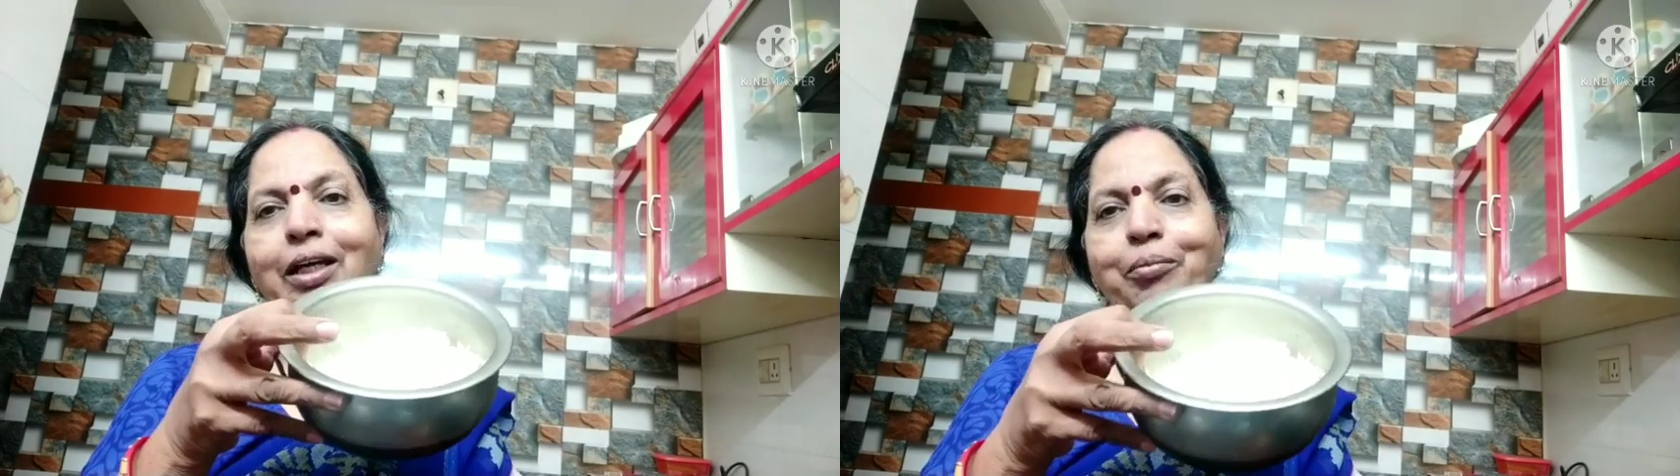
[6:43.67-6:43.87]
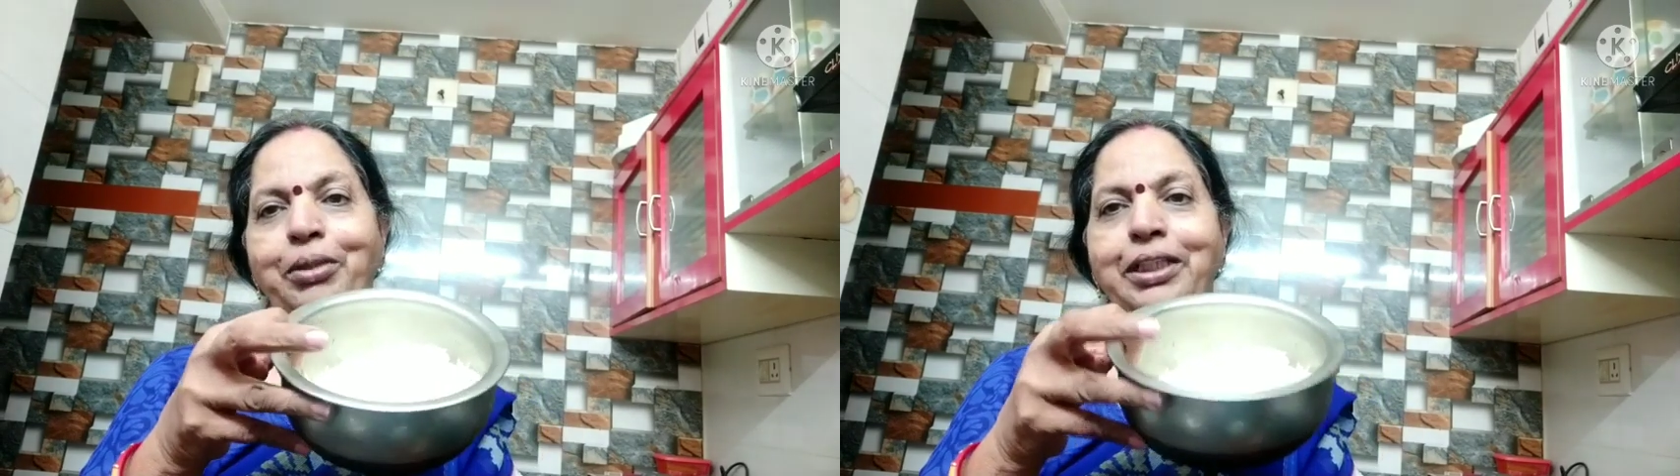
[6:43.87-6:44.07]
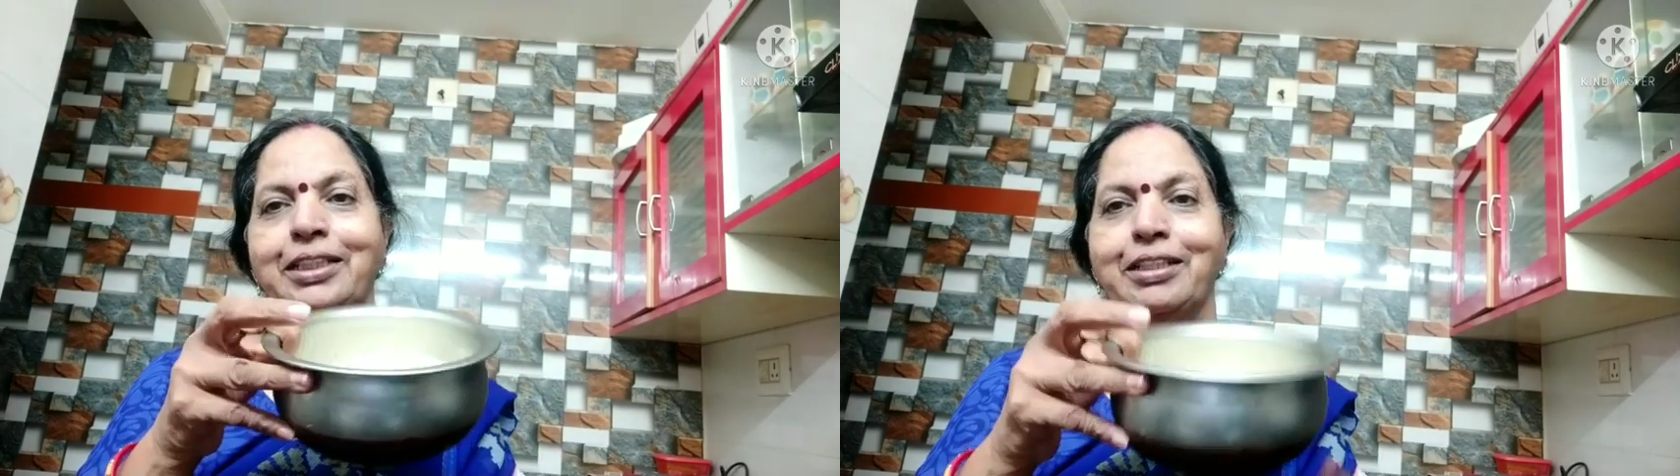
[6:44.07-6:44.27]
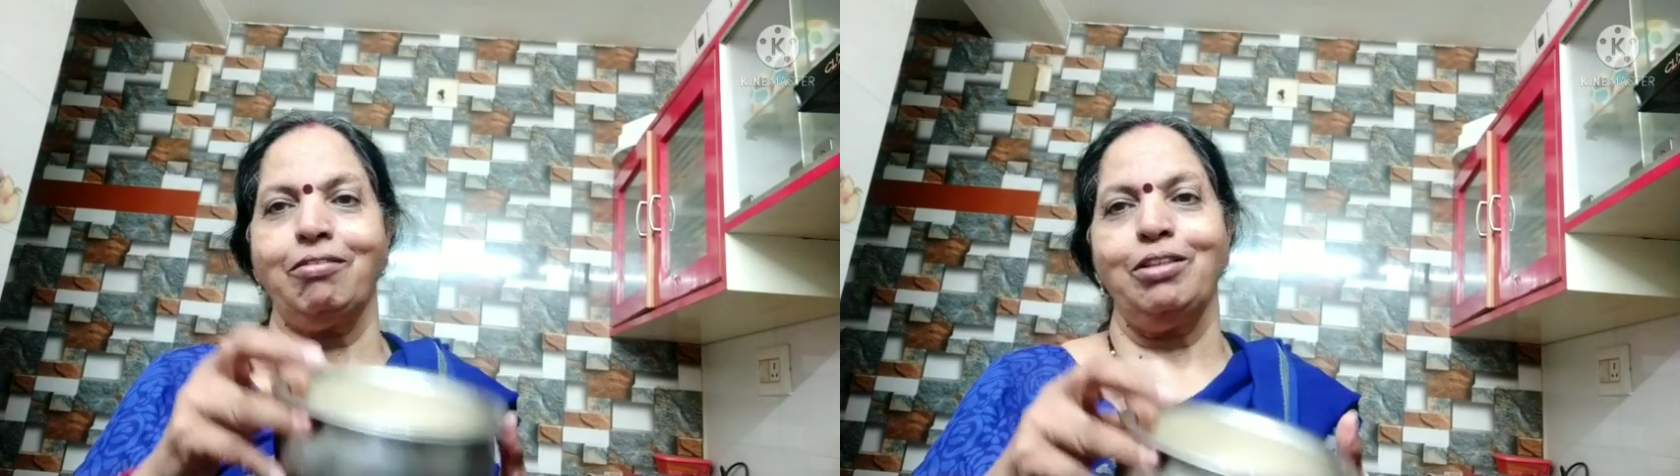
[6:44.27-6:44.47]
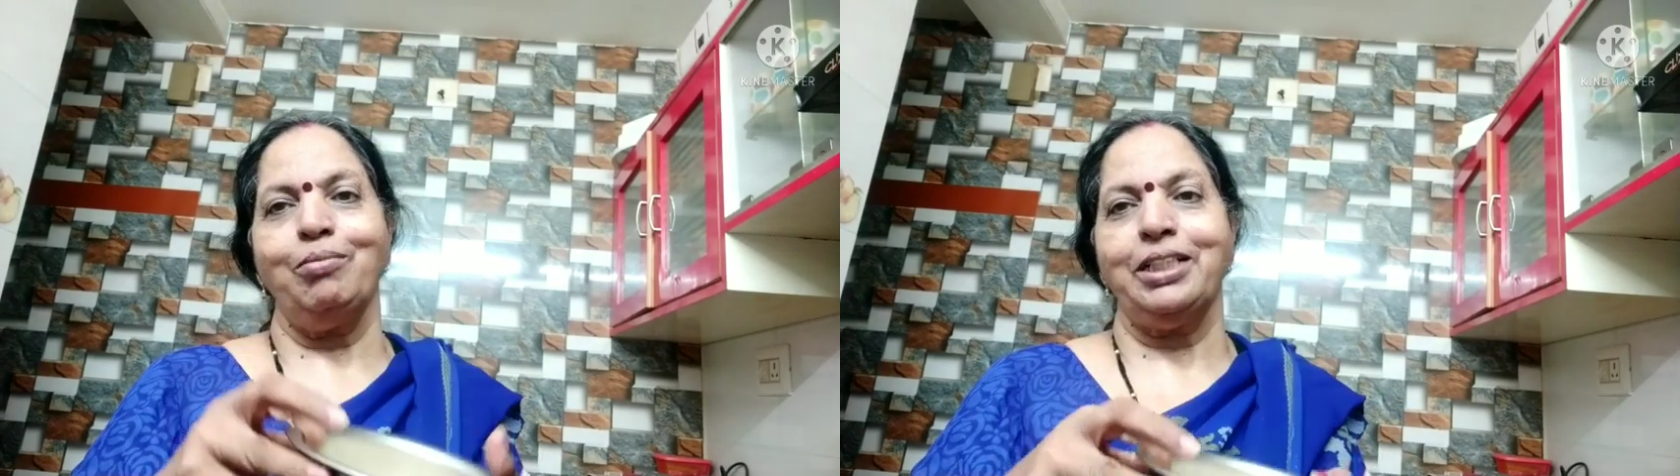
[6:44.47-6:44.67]
अभी
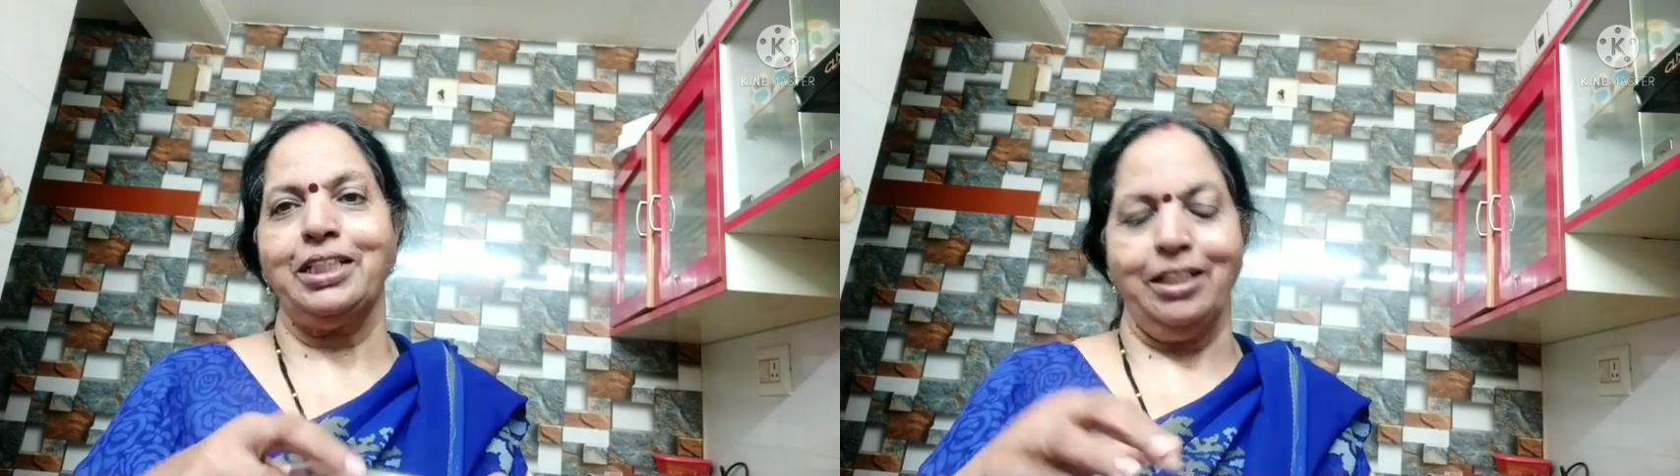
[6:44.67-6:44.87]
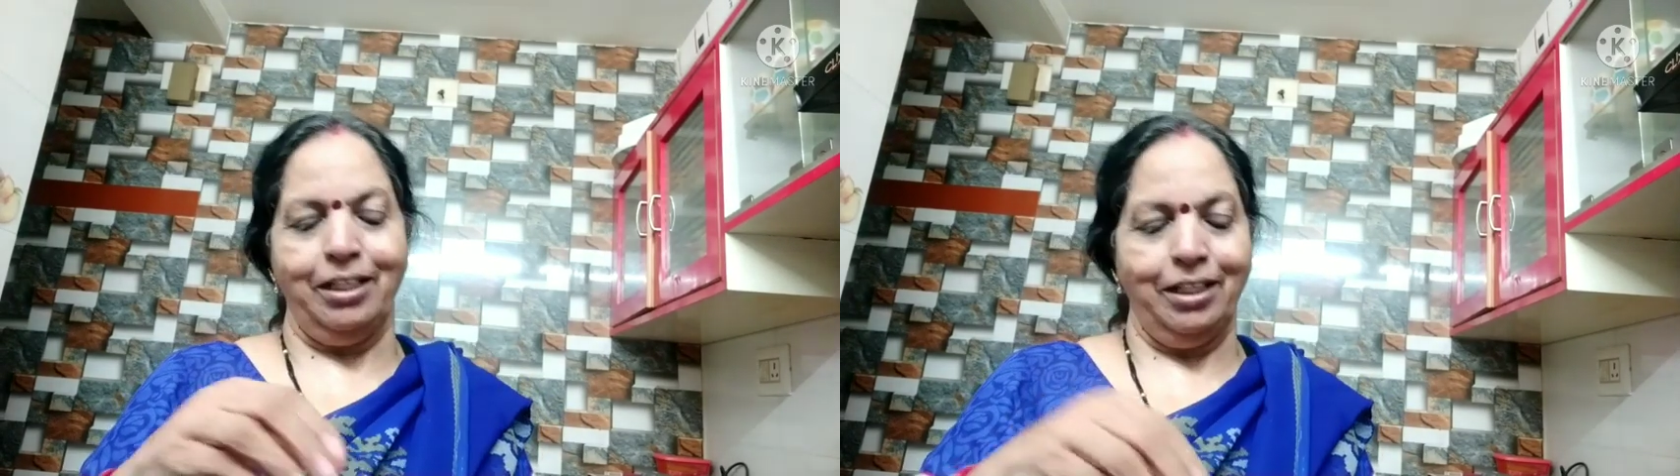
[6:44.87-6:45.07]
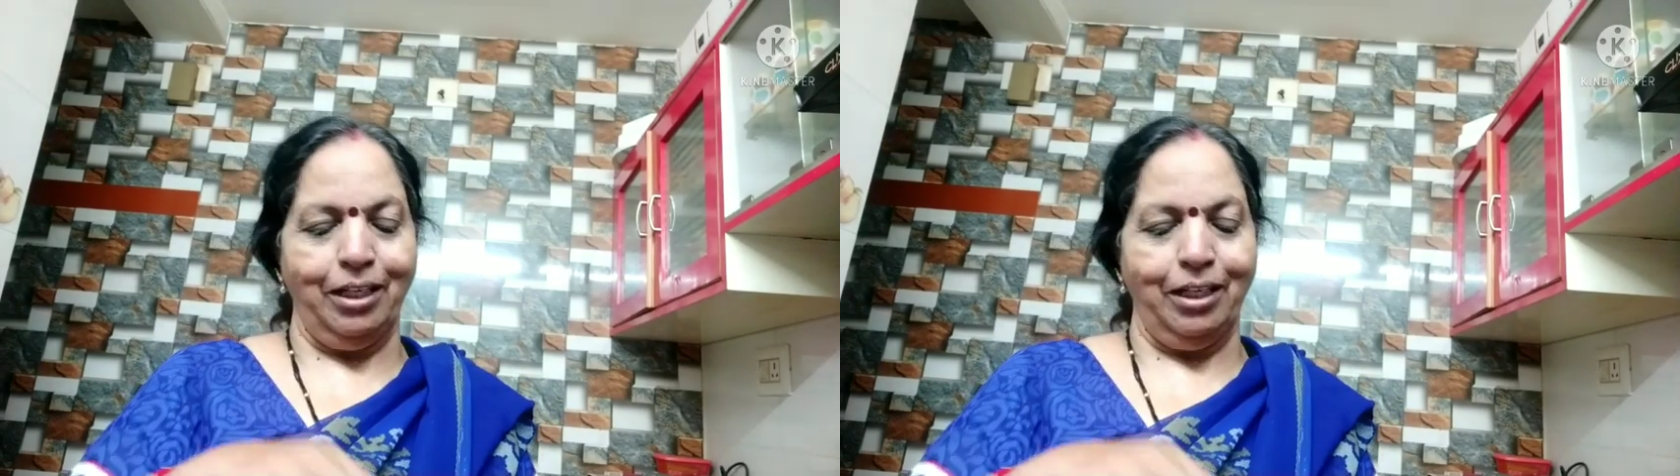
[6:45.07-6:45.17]
चावल बच गए